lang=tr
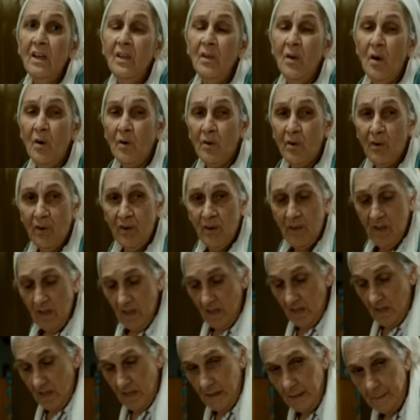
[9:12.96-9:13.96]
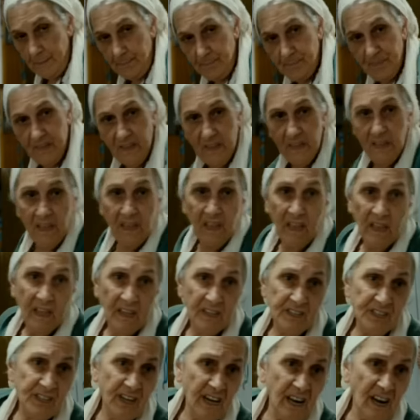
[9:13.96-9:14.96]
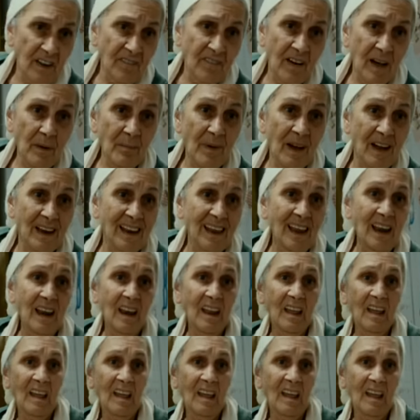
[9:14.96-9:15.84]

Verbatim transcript: Yok. Cigaran var mı Ali?